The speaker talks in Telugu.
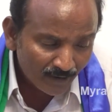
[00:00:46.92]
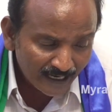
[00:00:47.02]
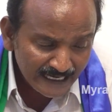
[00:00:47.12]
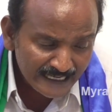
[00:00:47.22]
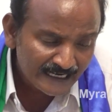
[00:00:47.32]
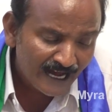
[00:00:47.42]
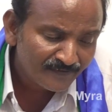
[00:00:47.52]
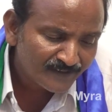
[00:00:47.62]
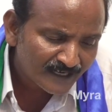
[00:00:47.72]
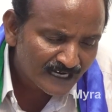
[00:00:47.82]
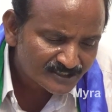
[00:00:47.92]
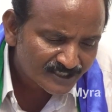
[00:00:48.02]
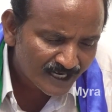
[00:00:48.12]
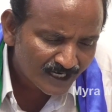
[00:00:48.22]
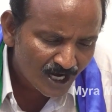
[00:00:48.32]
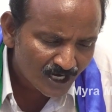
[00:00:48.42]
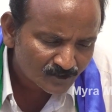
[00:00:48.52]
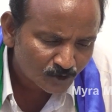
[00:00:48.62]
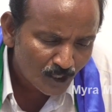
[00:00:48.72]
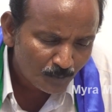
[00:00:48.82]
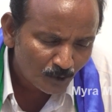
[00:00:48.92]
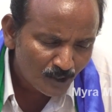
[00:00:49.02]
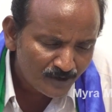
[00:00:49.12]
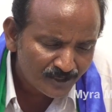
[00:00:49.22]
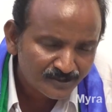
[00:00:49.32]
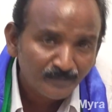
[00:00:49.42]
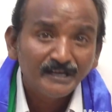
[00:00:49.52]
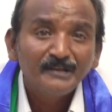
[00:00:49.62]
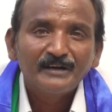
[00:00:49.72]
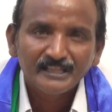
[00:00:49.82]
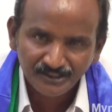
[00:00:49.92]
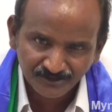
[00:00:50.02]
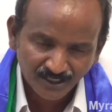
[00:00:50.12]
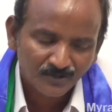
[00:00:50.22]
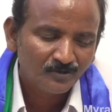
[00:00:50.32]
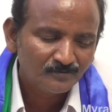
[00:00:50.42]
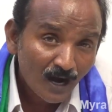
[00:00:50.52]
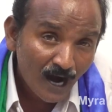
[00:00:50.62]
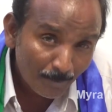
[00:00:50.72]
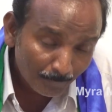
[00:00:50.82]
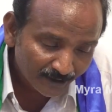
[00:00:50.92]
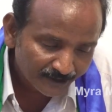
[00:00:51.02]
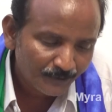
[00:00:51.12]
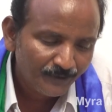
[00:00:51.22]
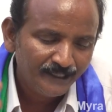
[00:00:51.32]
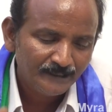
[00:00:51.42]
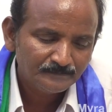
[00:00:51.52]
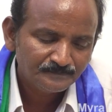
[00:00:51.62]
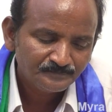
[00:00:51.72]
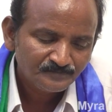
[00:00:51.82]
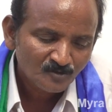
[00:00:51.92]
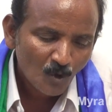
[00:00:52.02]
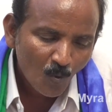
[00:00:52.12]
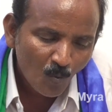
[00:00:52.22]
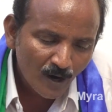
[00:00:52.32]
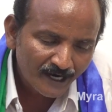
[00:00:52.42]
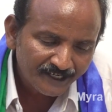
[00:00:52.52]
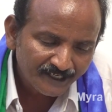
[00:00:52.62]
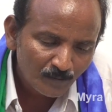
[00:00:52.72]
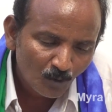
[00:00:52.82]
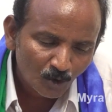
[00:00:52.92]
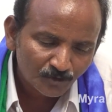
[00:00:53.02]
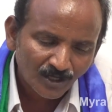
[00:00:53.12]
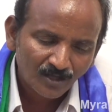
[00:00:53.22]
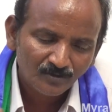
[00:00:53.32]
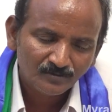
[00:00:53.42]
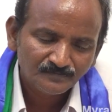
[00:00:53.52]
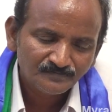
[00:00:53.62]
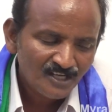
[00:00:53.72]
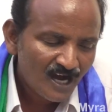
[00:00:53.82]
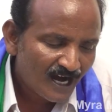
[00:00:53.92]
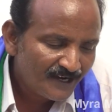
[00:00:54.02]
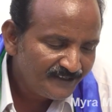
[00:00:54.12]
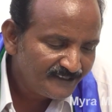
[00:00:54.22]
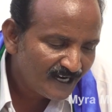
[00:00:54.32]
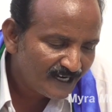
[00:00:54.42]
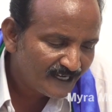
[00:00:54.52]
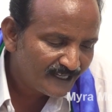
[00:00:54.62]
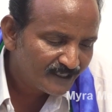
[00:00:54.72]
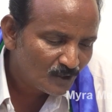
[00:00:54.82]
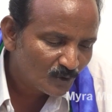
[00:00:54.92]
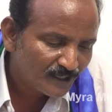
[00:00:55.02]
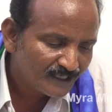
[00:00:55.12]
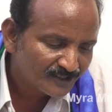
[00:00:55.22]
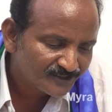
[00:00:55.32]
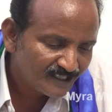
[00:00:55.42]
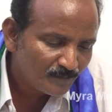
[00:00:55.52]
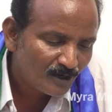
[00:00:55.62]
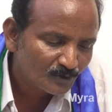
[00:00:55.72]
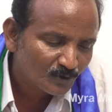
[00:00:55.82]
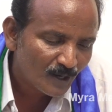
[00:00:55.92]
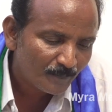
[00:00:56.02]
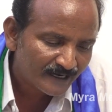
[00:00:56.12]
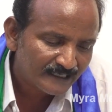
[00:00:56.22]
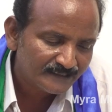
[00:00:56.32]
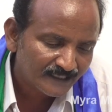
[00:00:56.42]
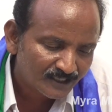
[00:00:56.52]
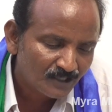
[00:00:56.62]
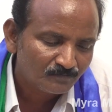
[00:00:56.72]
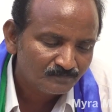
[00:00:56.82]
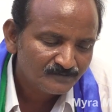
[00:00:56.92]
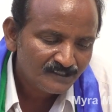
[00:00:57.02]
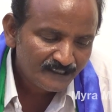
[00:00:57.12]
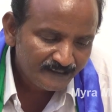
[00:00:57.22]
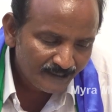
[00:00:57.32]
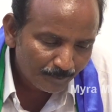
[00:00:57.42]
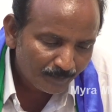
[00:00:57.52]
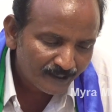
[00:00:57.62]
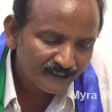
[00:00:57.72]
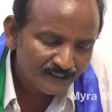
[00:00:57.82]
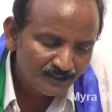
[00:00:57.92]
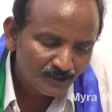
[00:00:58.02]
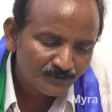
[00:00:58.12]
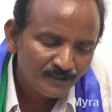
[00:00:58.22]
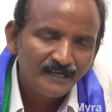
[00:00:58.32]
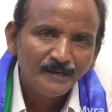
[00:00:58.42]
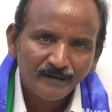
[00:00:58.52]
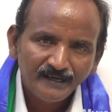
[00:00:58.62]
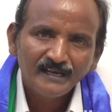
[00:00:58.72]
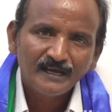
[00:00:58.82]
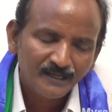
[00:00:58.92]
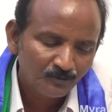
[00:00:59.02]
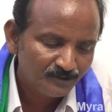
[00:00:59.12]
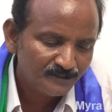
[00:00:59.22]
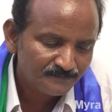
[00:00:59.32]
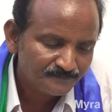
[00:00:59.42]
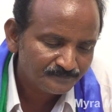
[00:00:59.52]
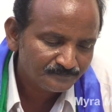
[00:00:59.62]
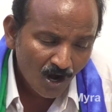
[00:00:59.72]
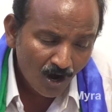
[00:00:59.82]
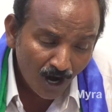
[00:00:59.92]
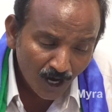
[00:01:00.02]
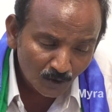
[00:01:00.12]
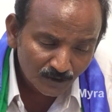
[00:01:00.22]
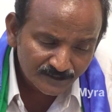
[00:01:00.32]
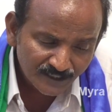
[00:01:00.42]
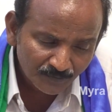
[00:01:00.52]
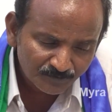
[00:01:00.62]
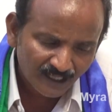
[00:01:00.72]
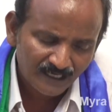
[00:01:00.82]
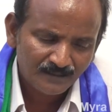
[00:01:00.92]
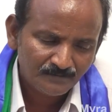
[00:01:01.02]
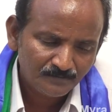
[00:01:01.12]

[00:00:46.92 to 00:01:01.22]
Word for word: మళ్ళీ ఆంధ్ర రాష్ట్రంగా తలుపులు వేసి మరీ విడదీశారు అప్పటి నుండి ఒకటికి మూడు సార్లు అన్యాయానికి గురైన సీమాంధ్రుల ప్రగతి రథం ఇప్పటికీ ఇరుసులేని బండిలానే ఉంది ఆరు దశాబ్దాల